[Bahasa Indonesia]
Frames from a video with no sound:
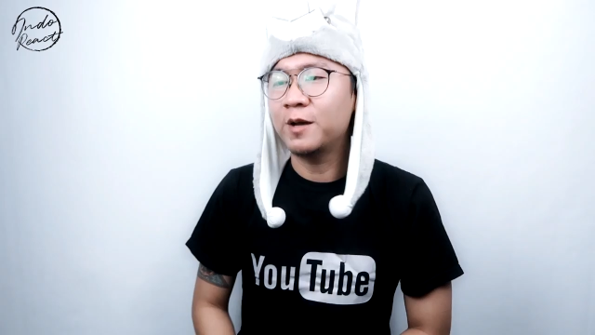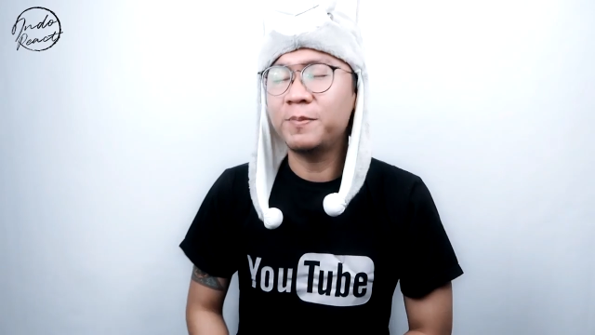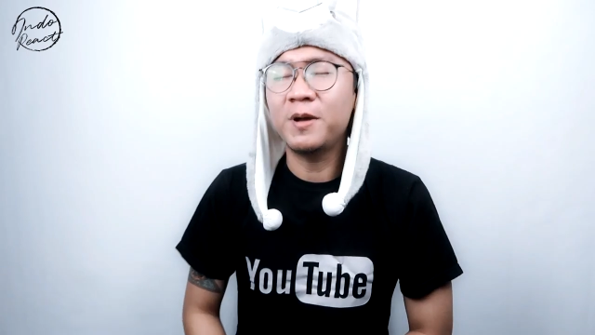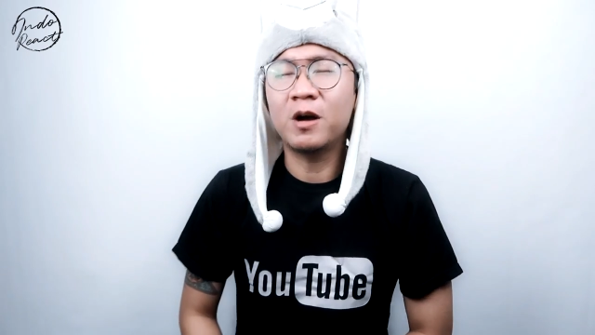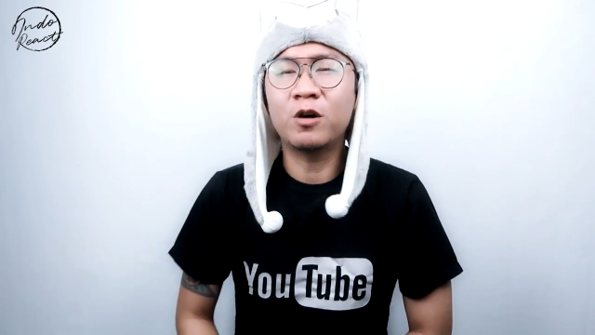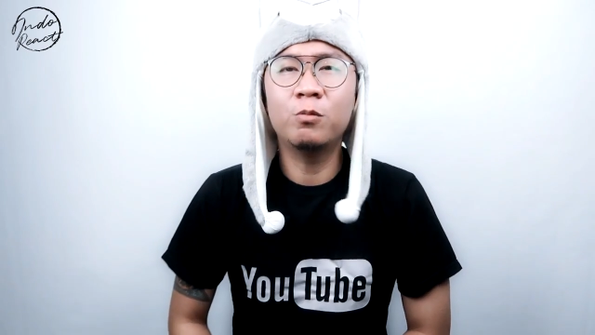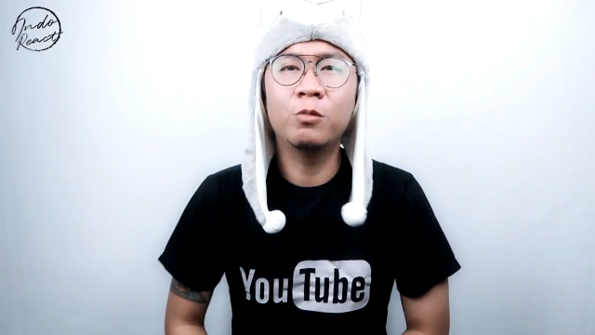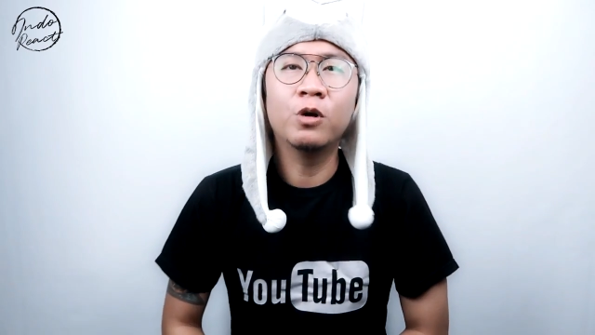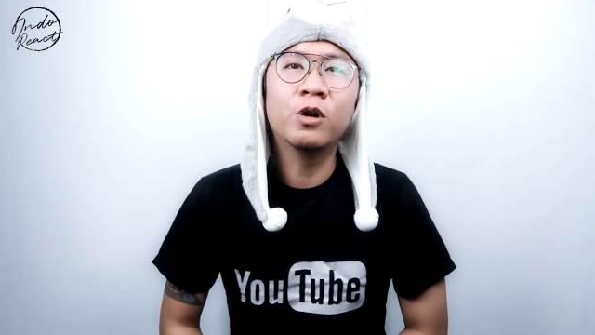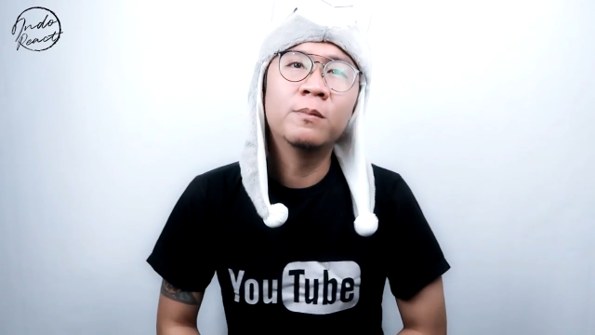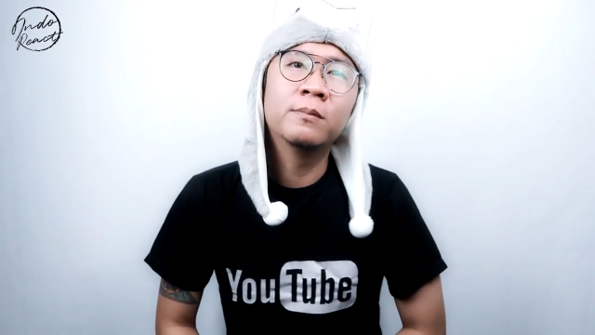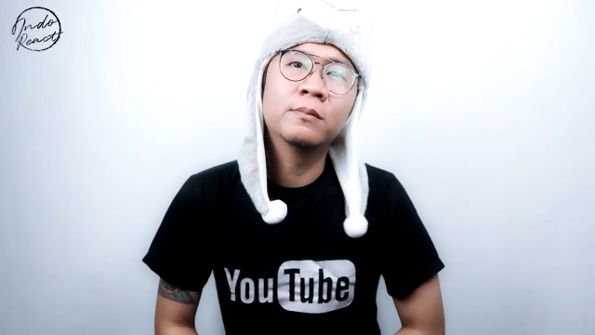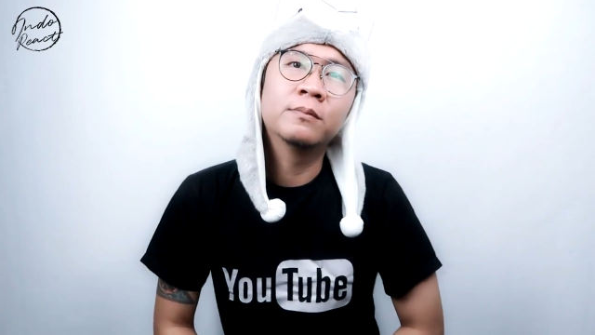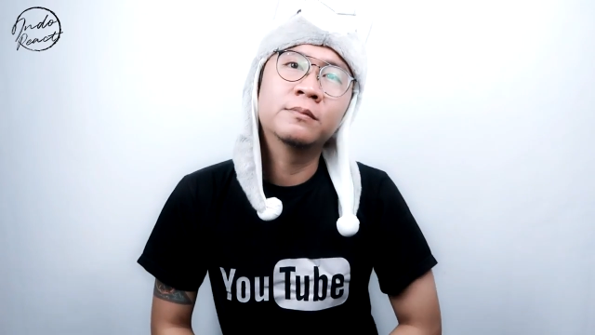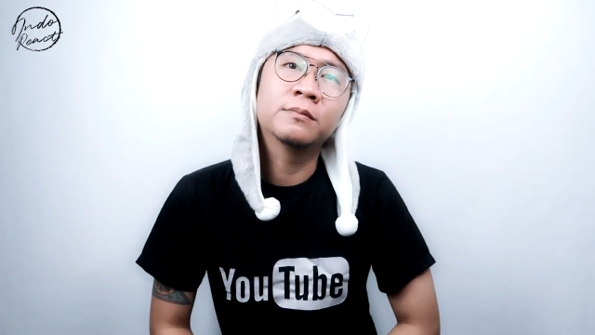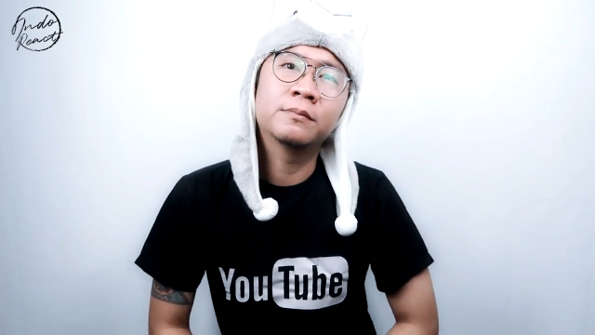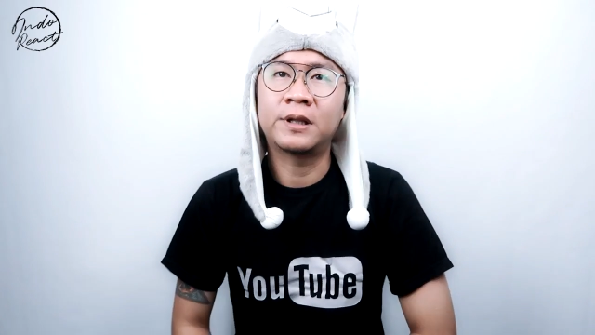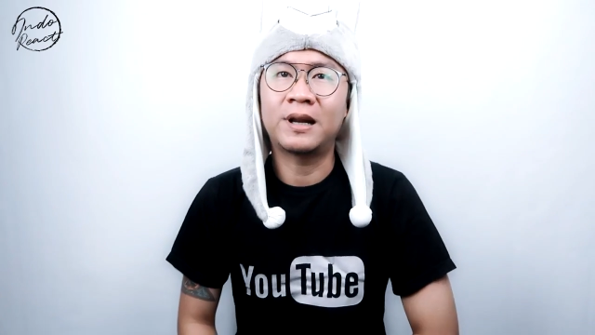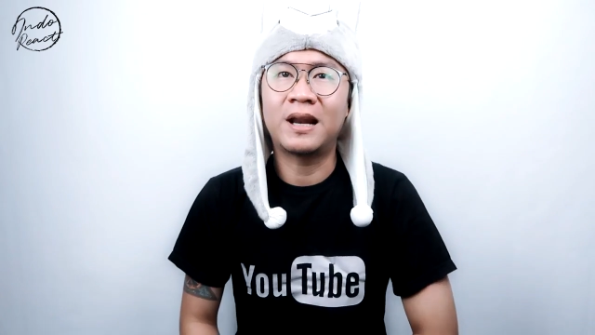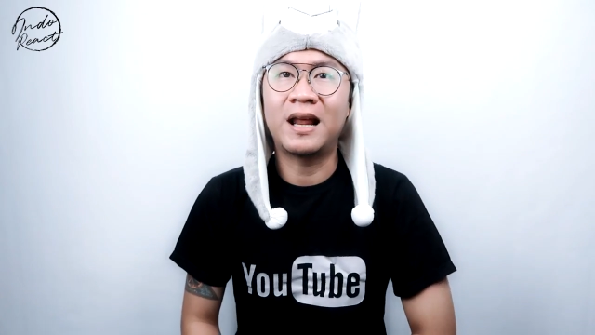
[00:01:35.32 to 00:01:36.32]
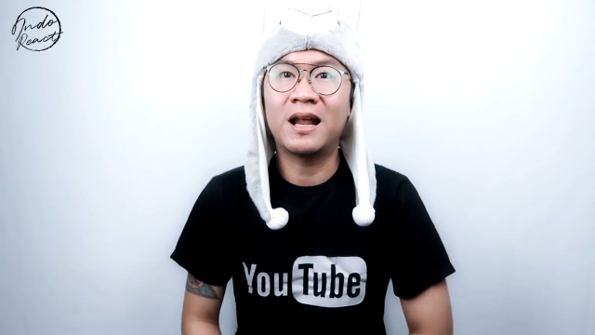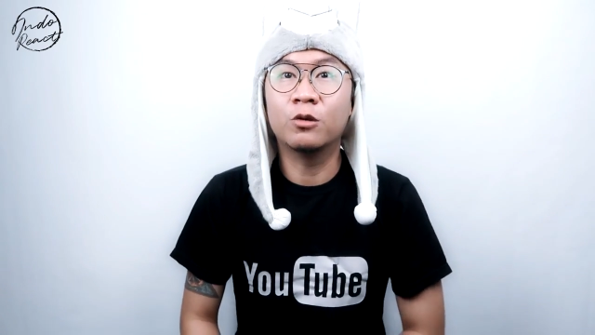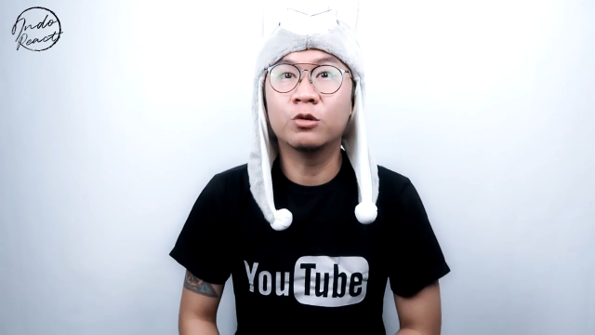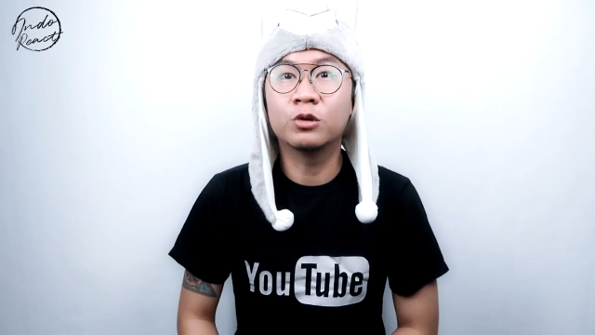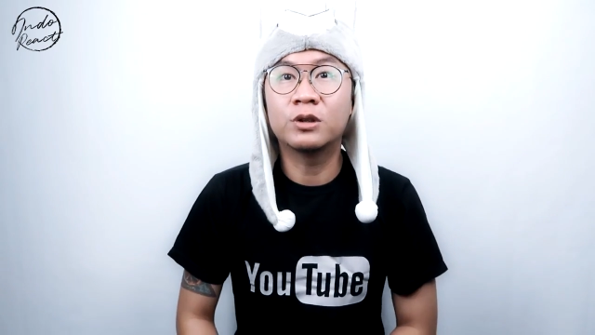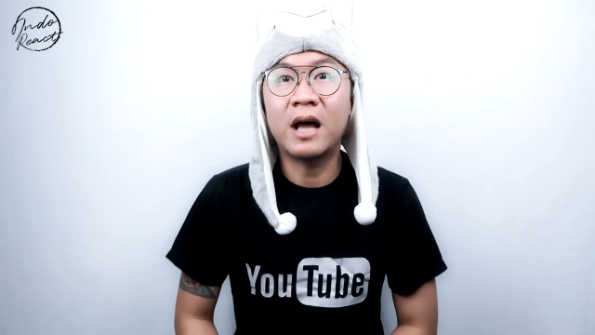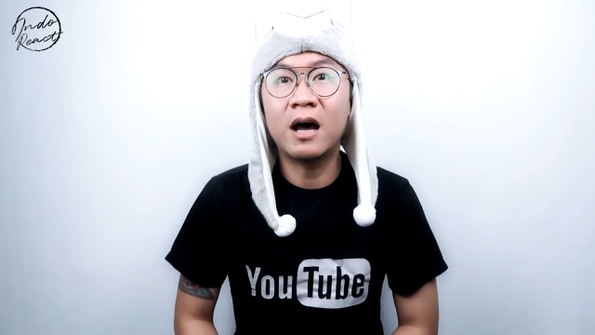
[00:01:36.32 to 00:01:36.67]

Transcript: tapi aku belum terlalu